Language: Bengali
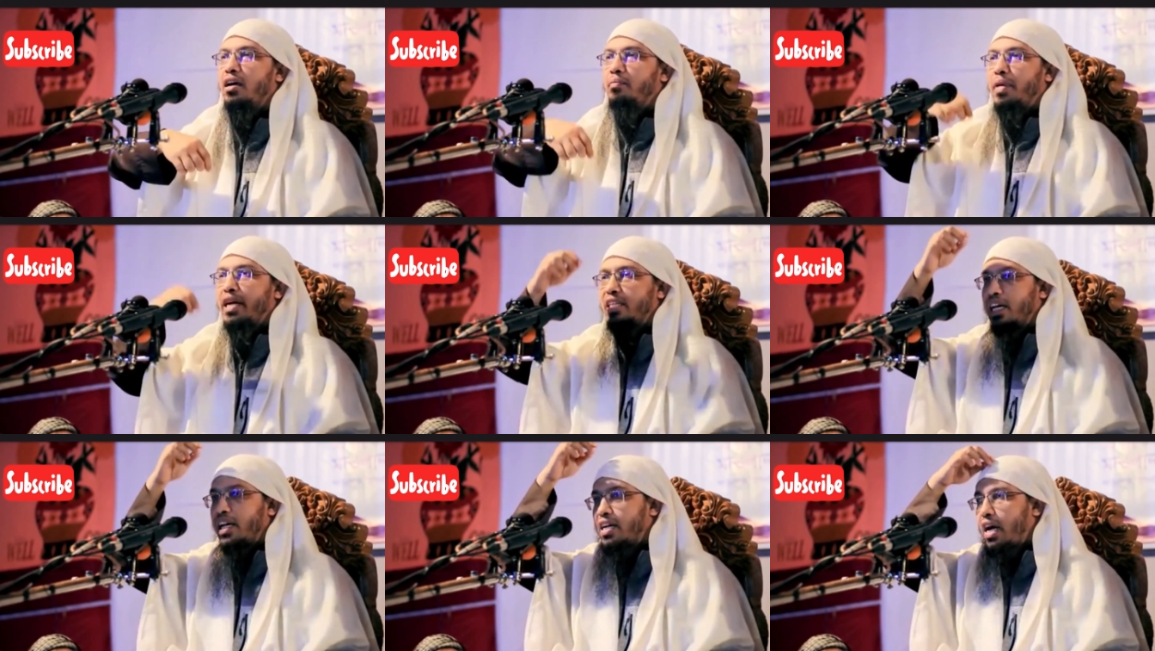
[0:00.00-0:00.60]

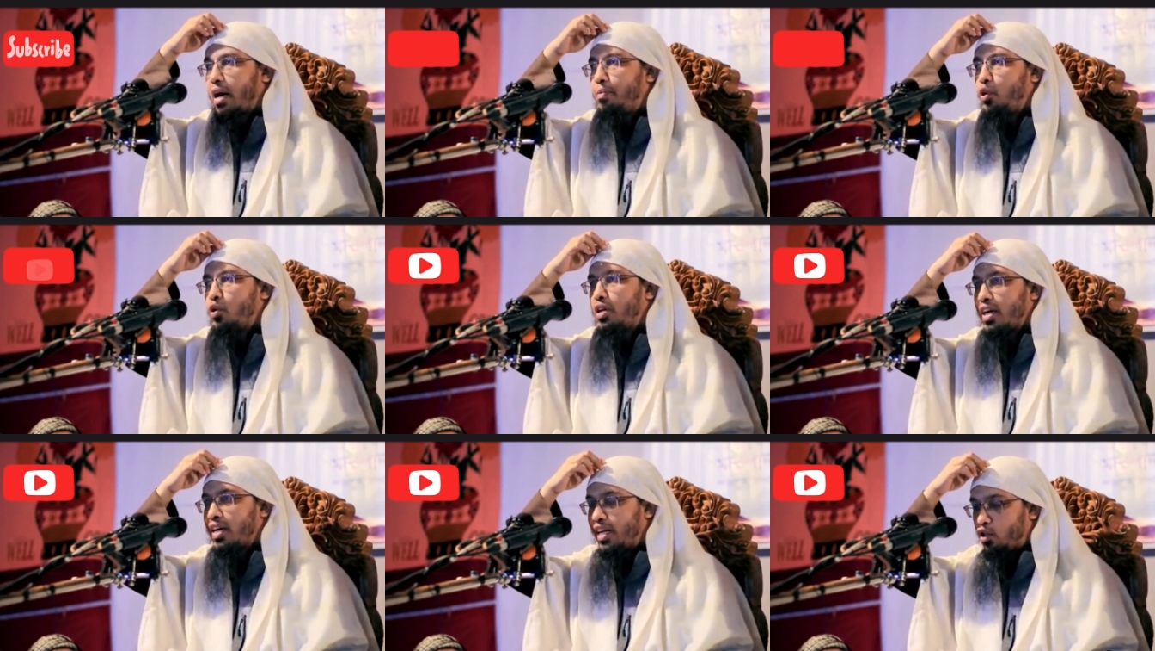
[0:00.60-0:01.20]
মাথার
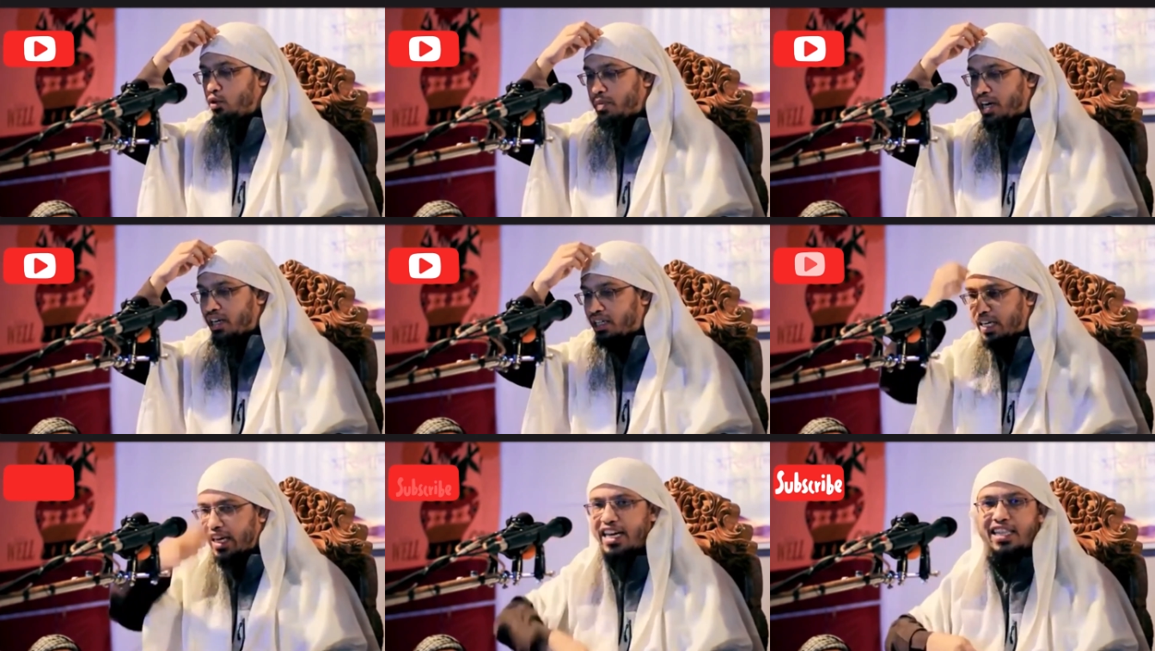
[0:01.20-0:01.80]
কাপড়টাকে তোমরা
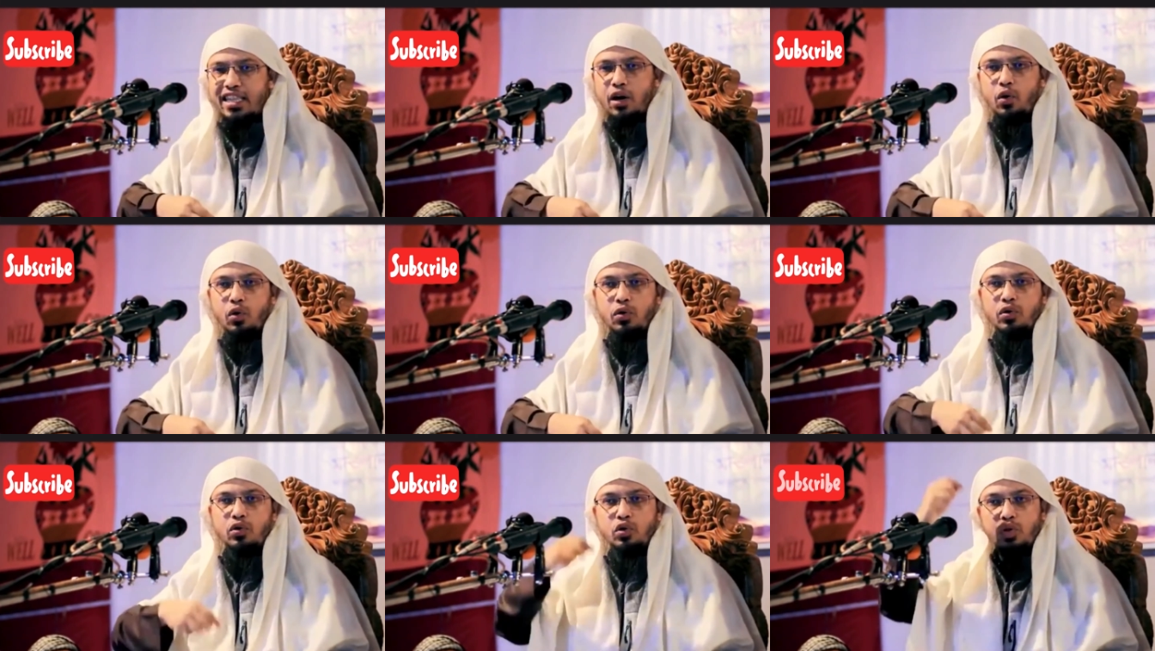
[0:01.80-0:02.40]
টেনে দাও
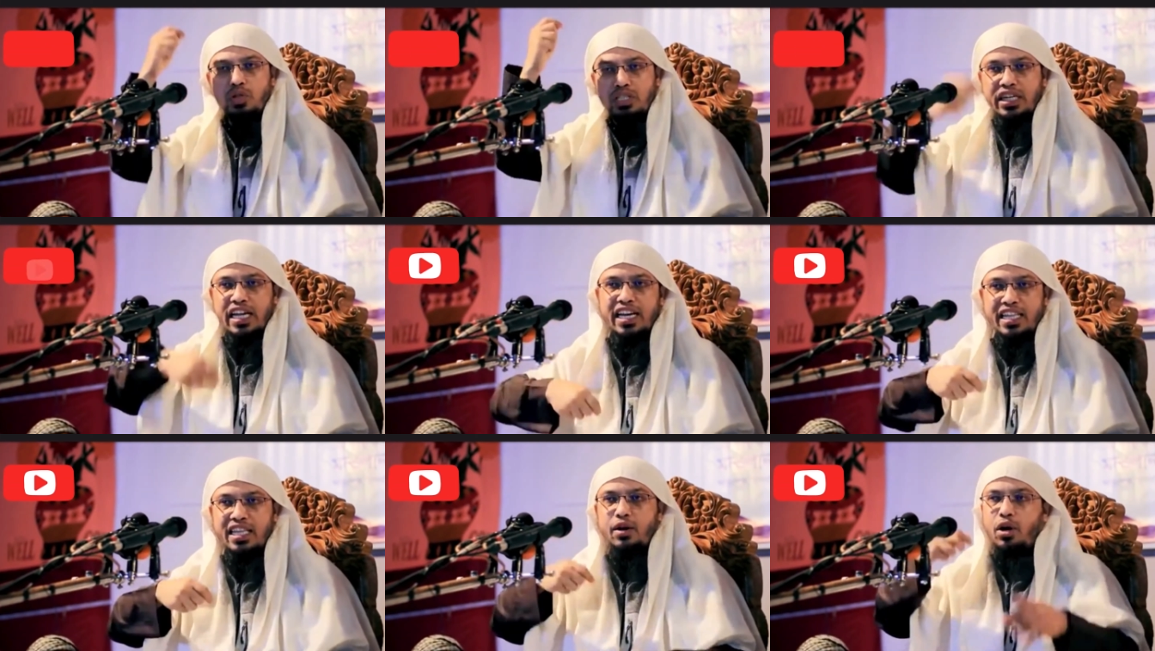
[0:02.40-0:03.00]
তো
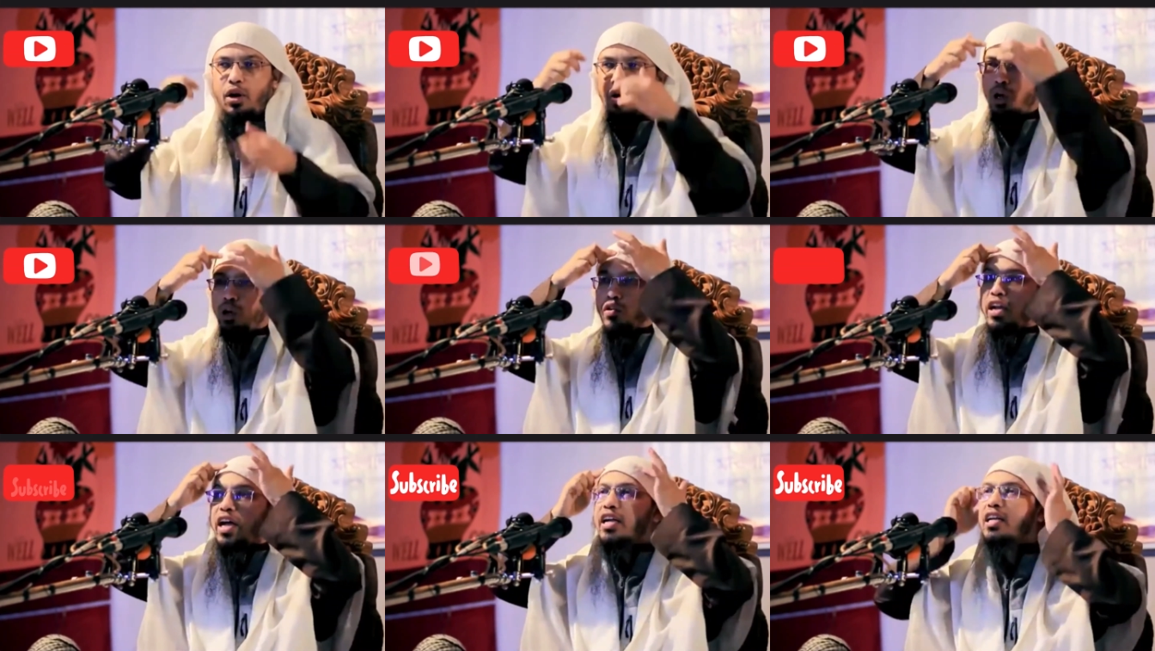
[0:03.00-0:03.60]
টেনে দেওয়া হলো
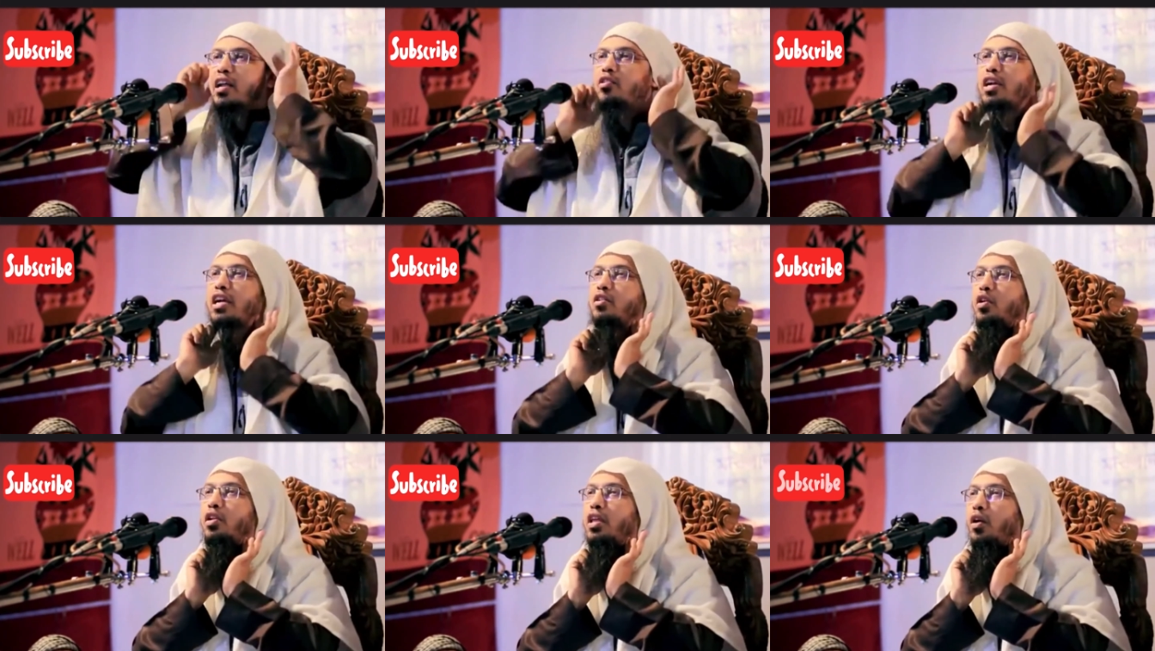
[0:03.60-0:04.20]
না এটা আরও টাইট
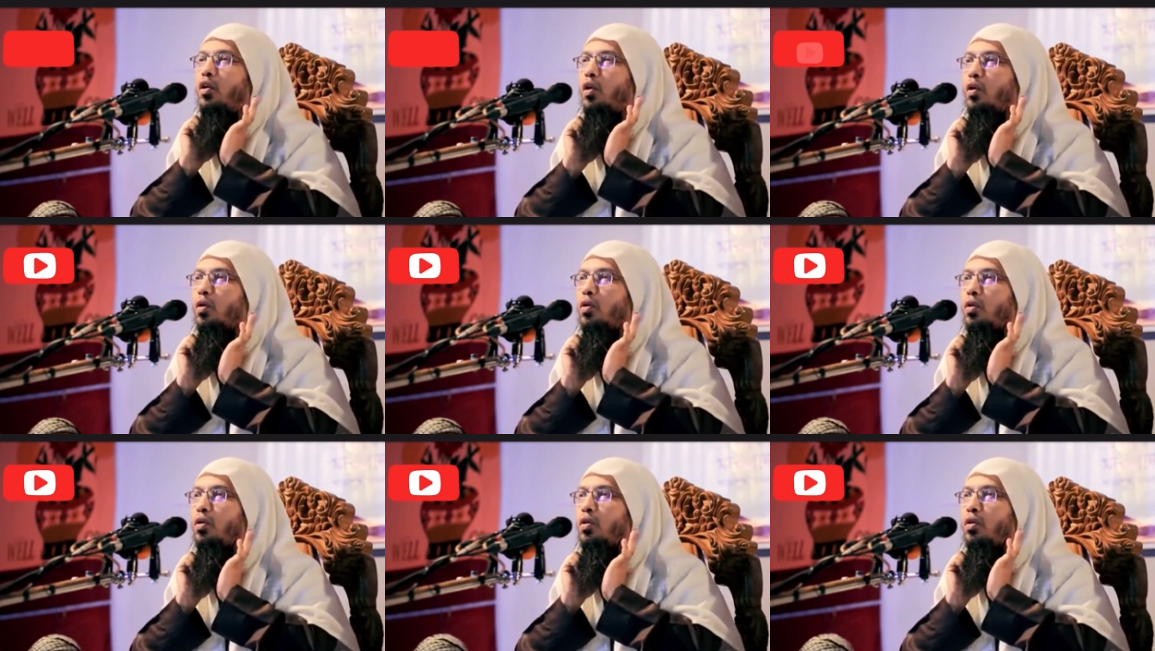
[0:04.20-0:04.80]
করে দেওয়া হলো
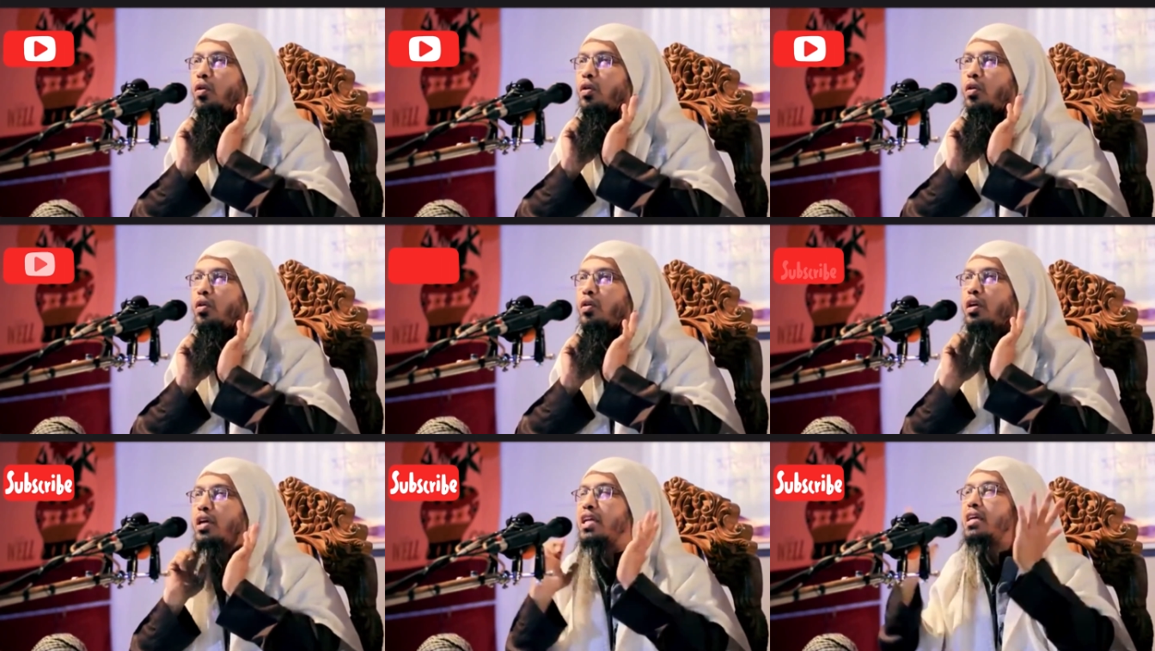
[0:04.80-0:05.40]

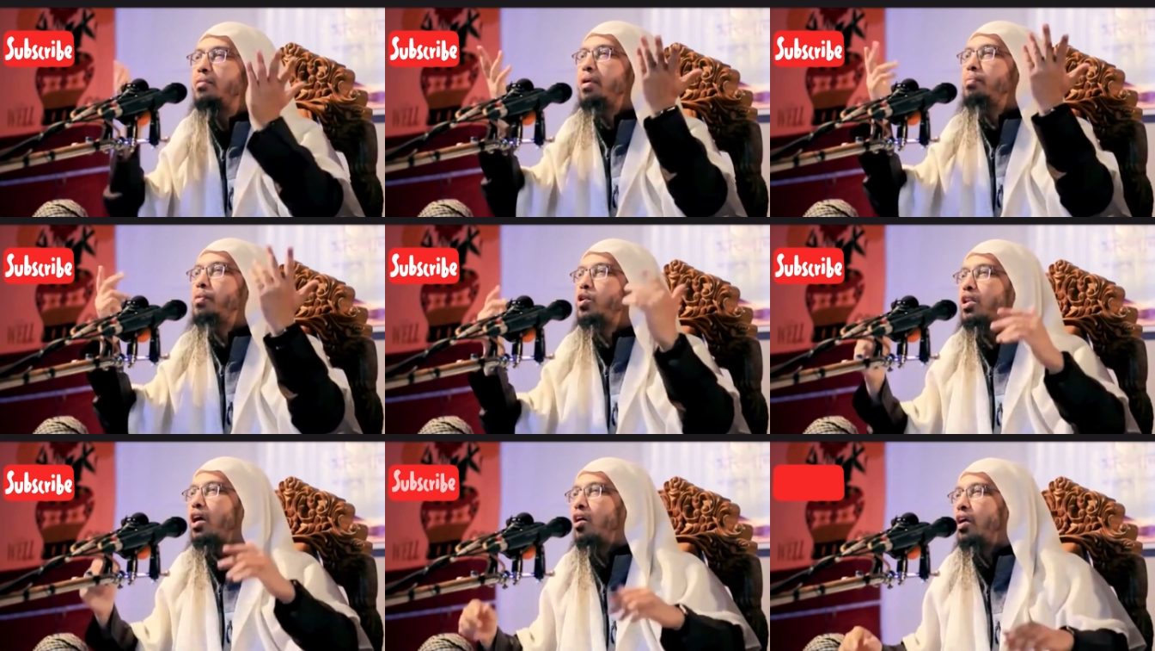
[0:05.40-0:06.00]
এটা কীভাবে
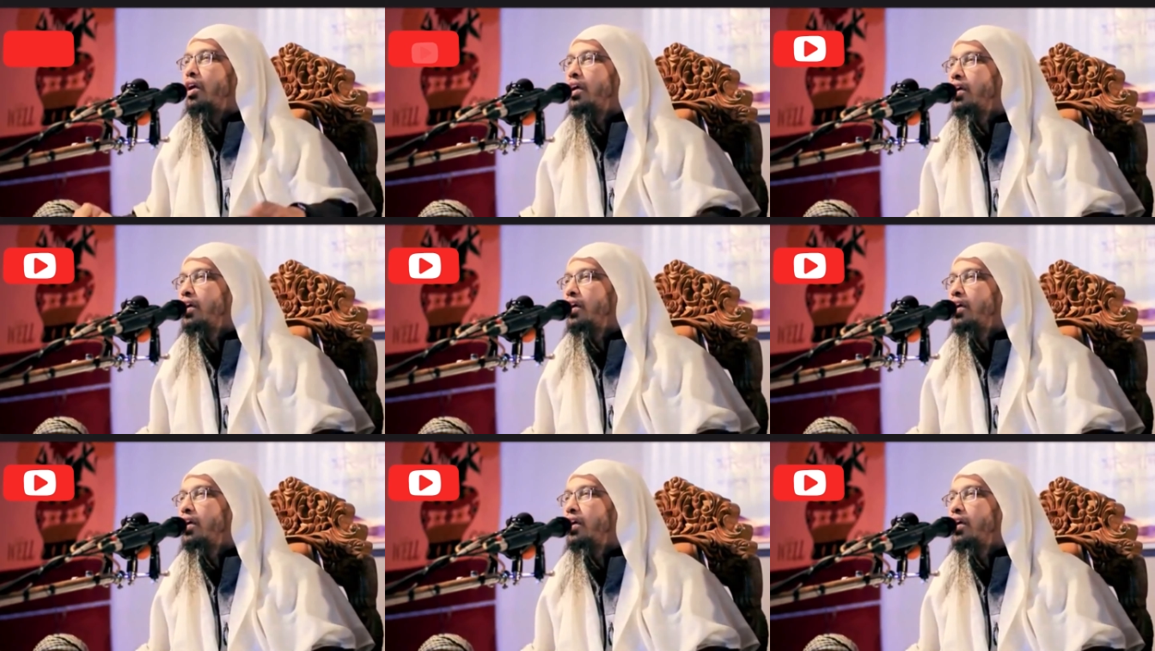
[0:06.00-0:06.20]
পর্দা হয়